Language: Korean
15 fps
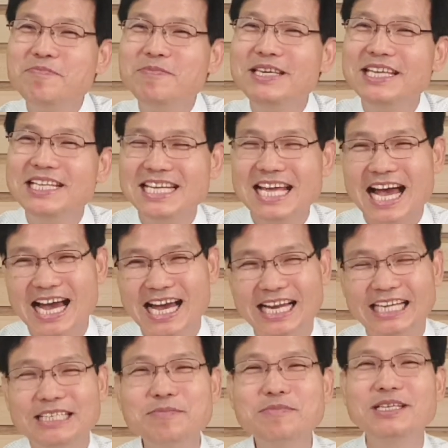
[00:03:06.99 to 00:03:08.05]
미인이
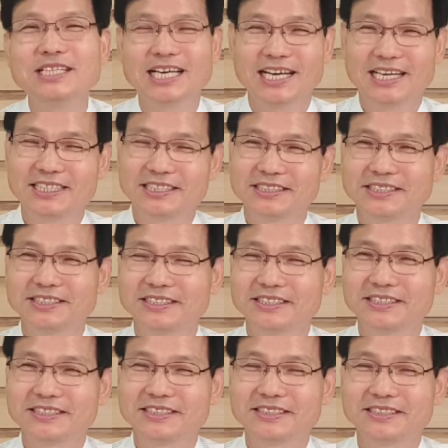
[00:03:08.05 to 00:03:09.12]
아닙니다.
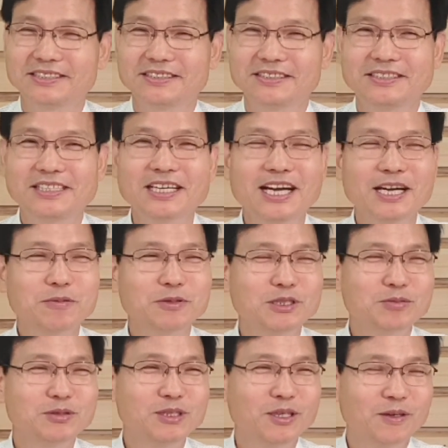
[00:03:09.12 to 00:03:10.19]
생각해
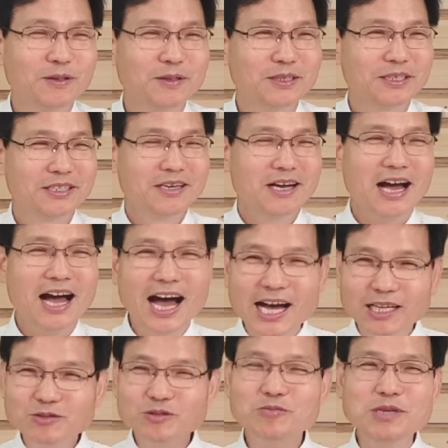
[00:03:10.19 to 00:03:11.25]
보십시오.
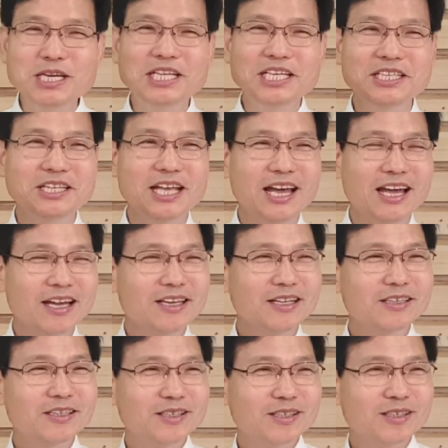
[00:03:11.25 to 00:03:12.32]
아주 미인인데
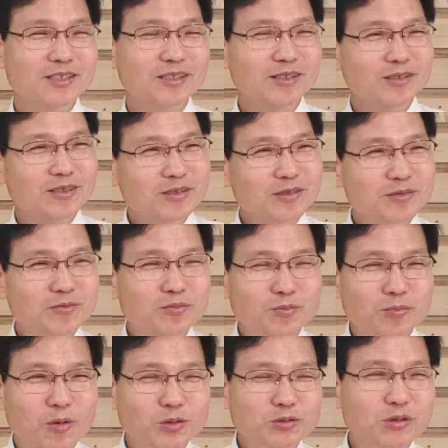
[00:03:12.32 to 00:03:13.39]

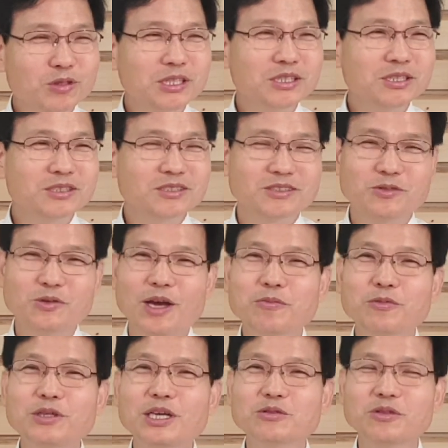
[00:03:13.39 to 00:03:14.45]
목소리는
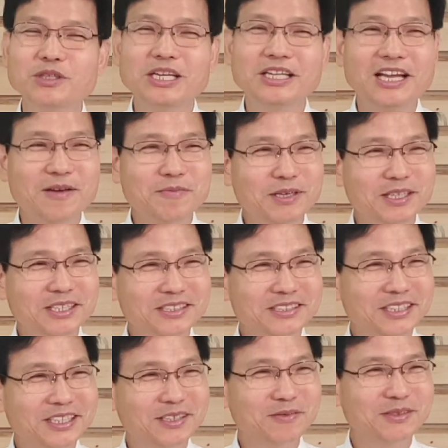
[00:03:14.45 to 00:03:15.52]
괴물의 소리를
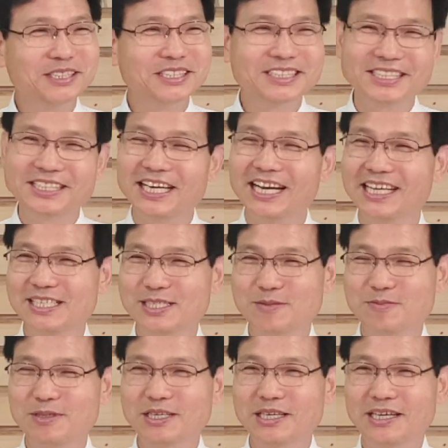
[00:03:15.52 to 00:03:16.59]
내면은 여러분 어떻게
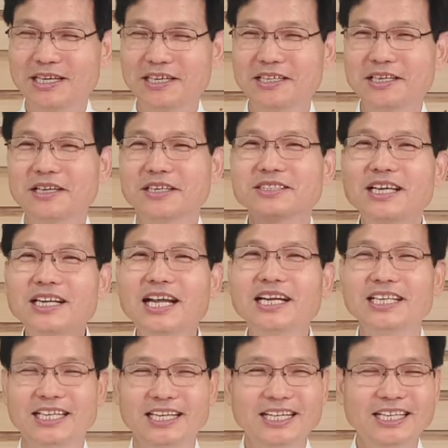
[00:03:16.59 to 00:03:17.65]
하겠습니까?
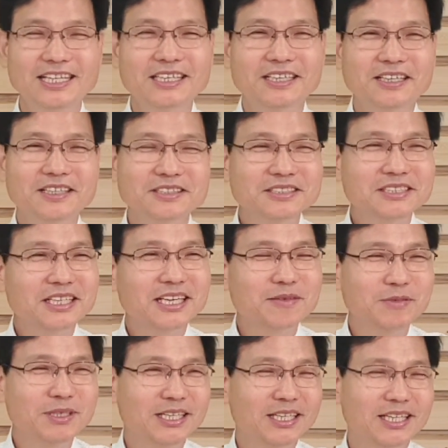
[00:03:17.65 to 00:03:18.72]
차라리 어떤
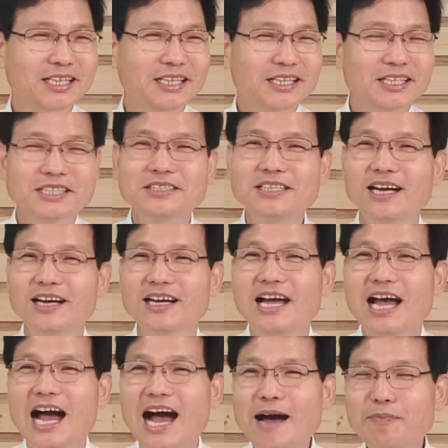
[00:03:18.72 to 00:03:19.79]
사람이 그냥
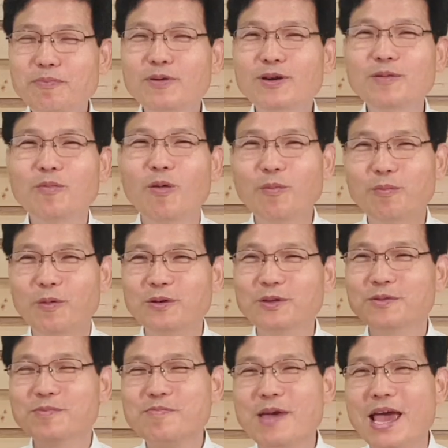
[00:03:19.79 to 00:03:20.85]
앞을 못
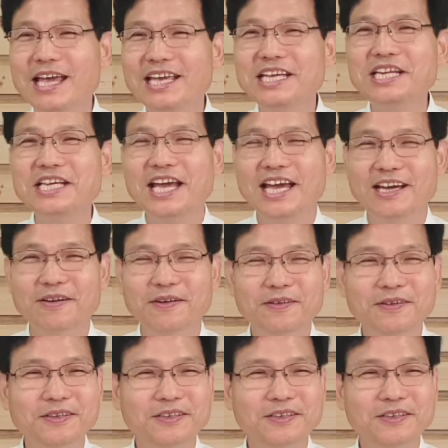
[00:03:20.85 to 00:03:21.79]
보는 맹인이에요.